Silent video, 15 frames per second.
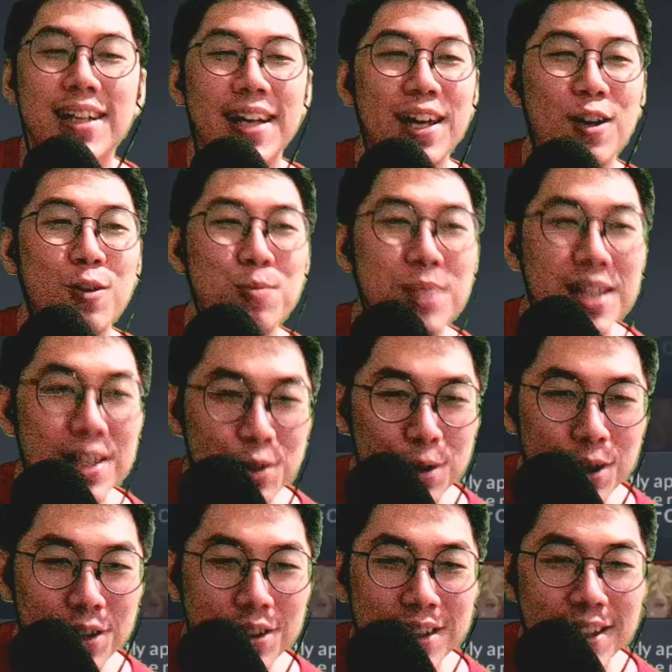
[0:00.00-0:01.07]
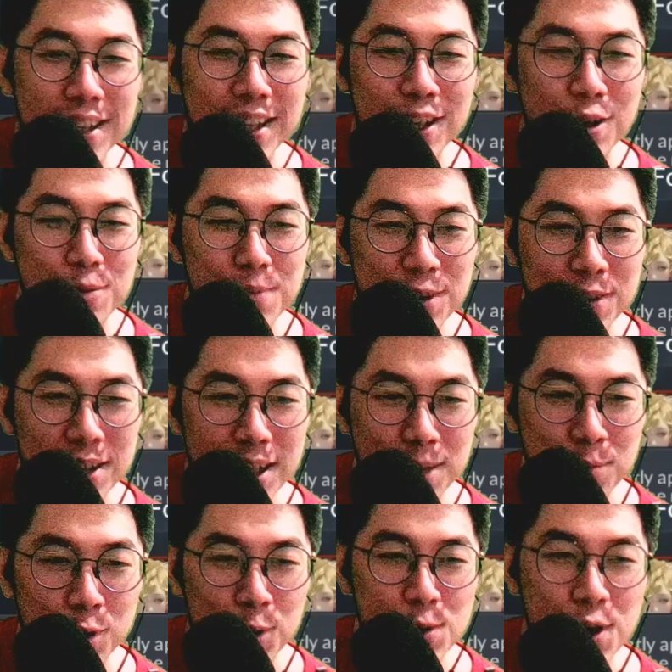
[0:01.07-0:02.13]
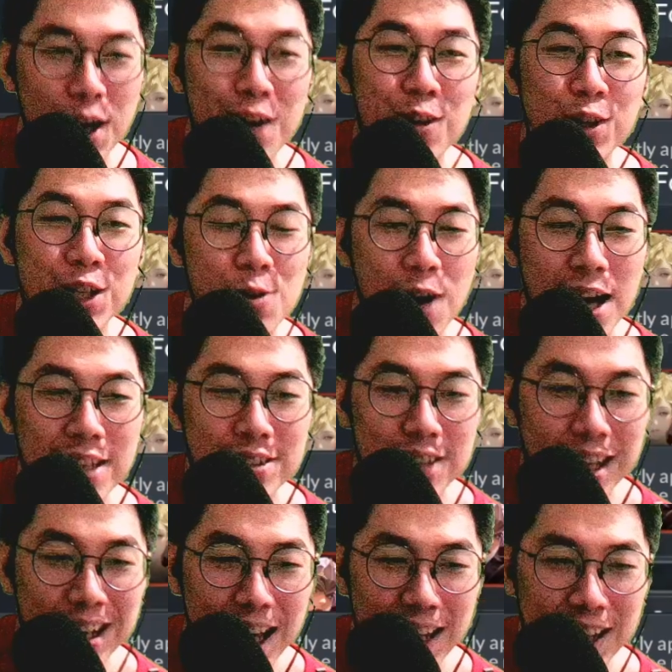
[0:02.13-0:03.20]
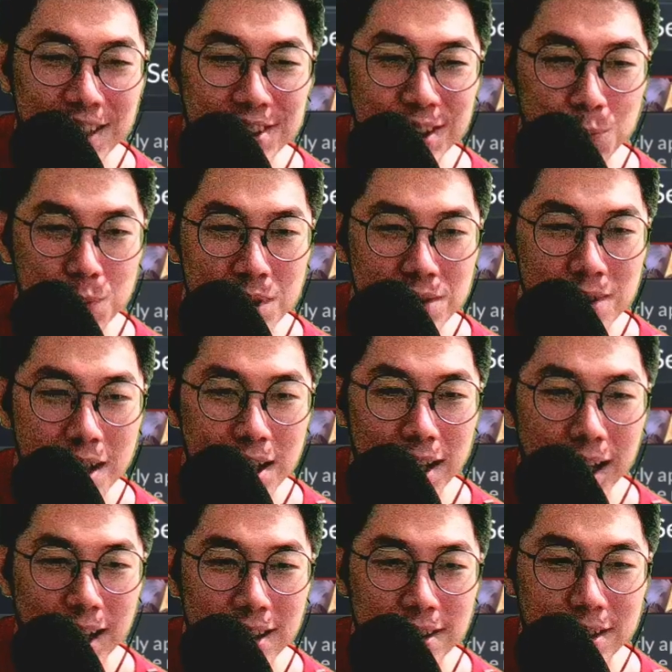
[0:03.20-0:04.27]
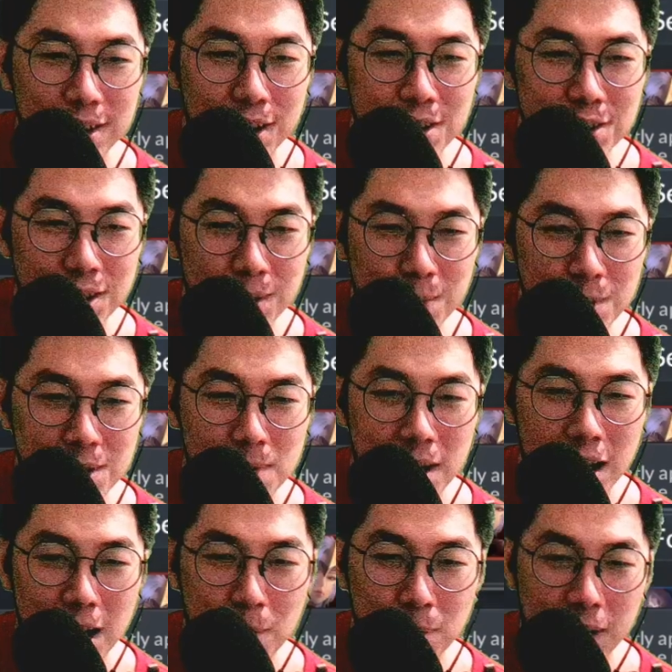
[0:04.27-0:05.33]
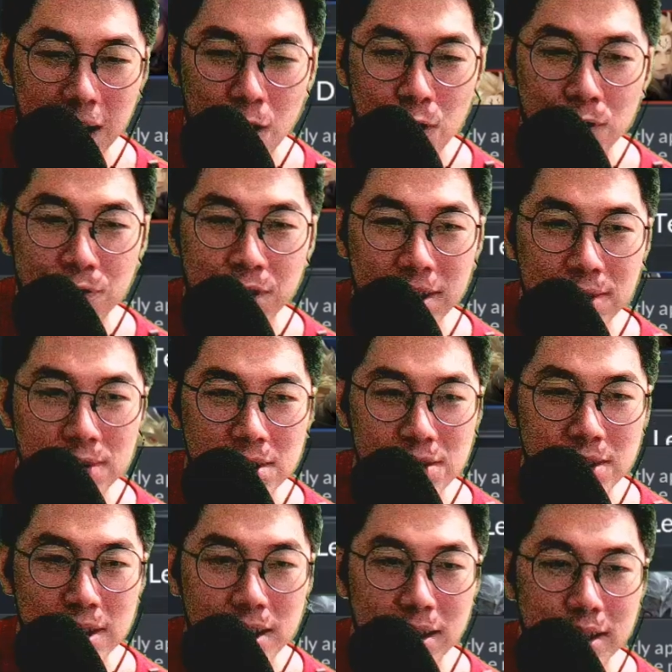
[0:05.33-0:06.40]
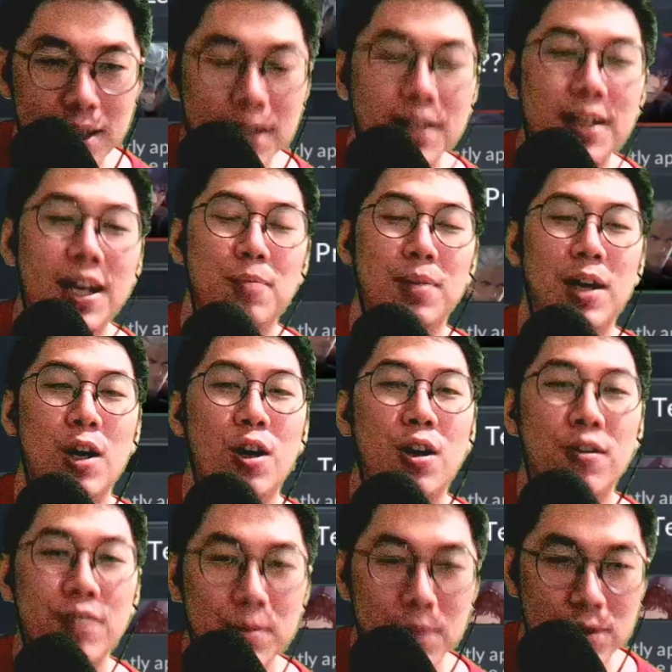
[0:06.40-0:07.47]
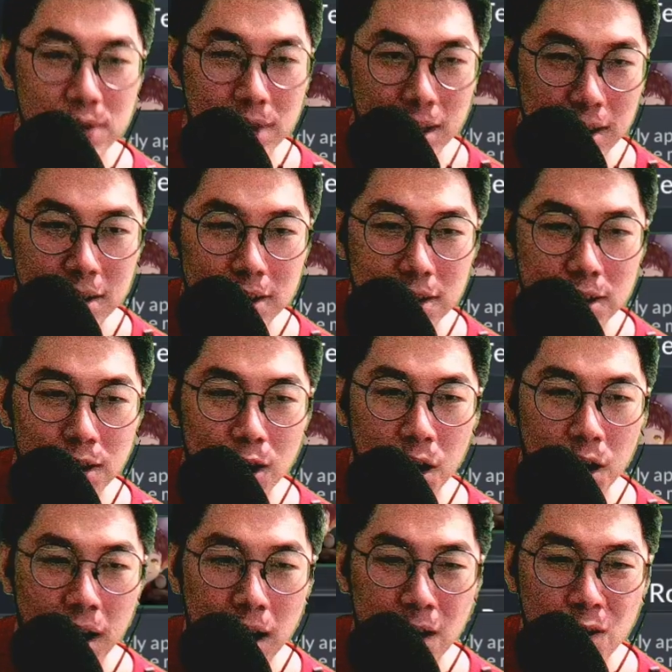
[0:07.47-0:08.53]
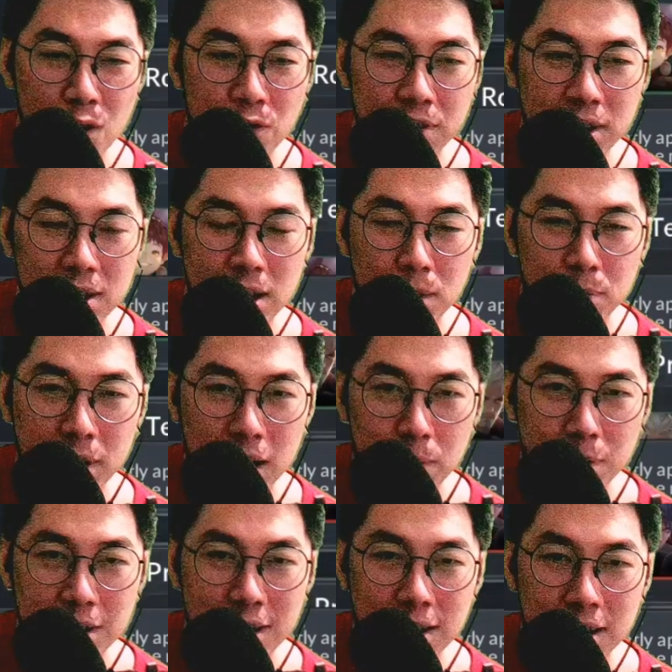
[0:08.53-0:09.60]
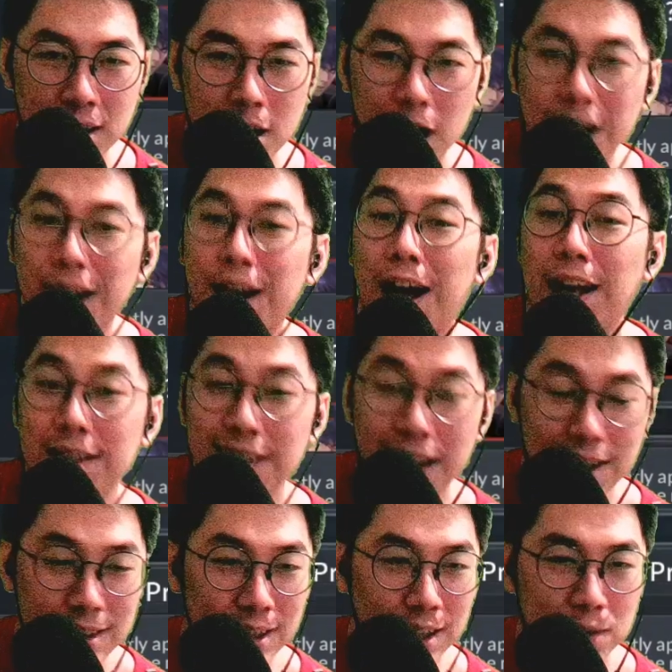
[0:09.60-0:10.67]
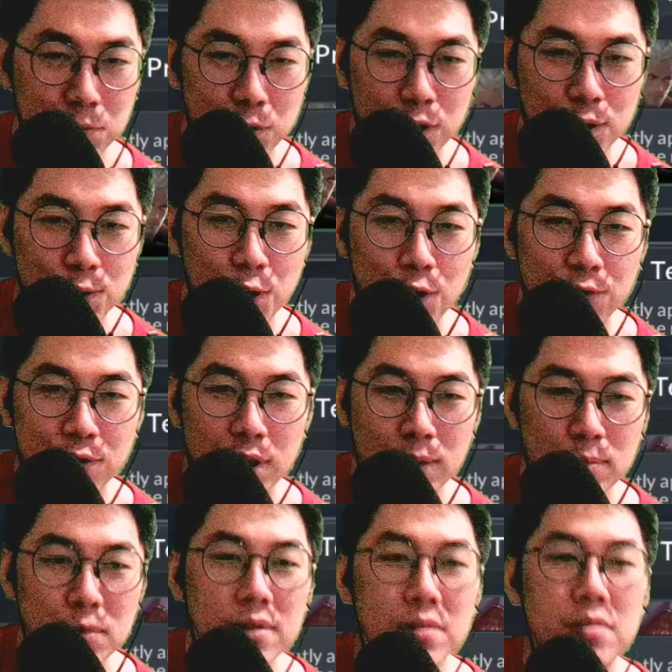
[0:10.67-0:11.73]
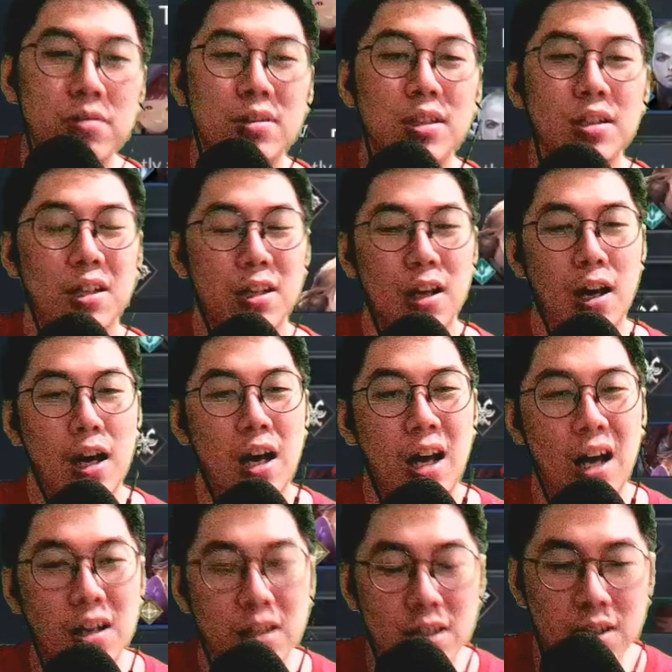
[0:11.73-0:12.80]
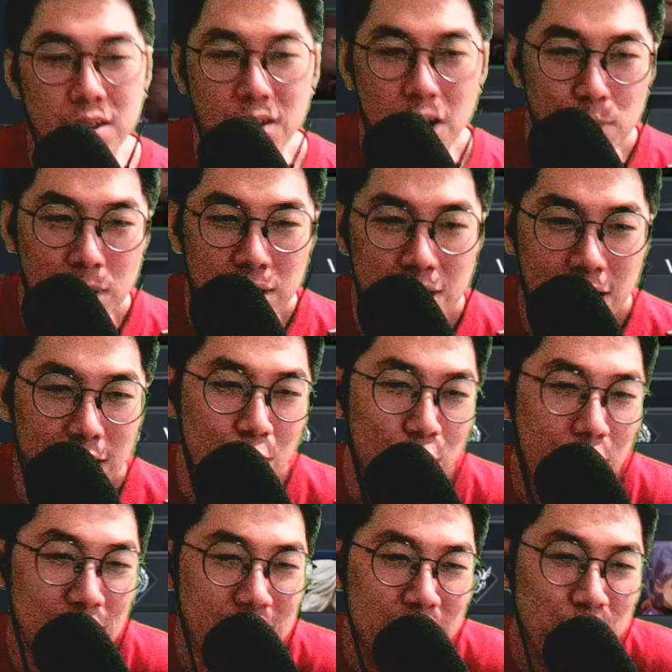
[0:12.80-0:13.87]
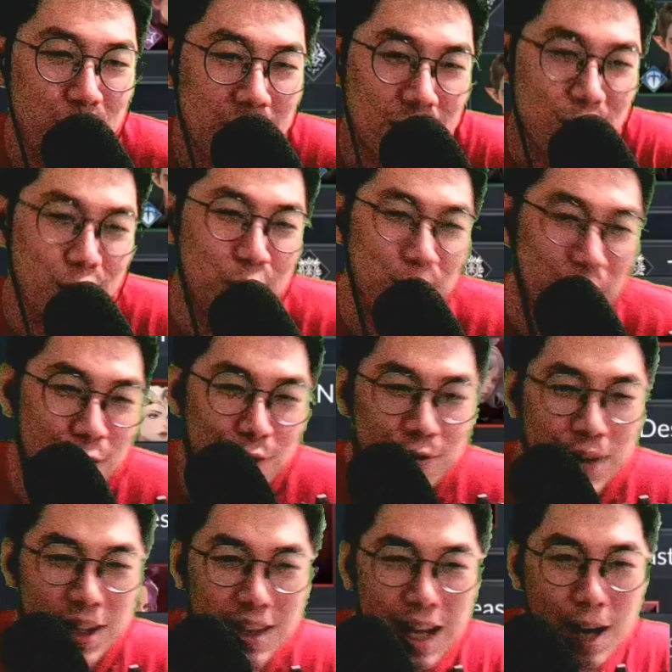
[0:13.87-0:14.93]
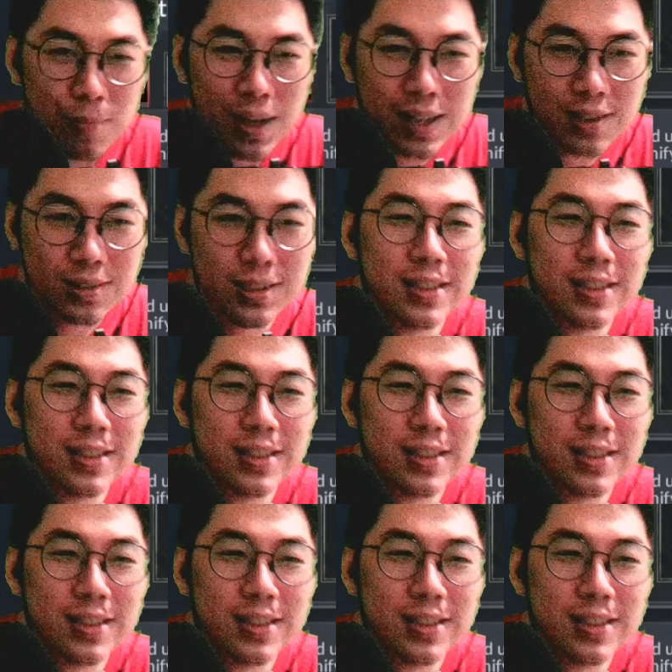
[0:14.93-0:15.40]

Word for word: hero biru hero biru ada yang belum punya kalau ini wajar lah legend plus lah ya Legend Plus mah nggak pernah overrate gue soalnya eh nggak pernah overrate maksudnya oh, kalau overrate nggak pernah dapat ini nggak kayak kalian ya begitu overrate uh gila dapatnya Hero Legend Plus gue mah overrate apa tuh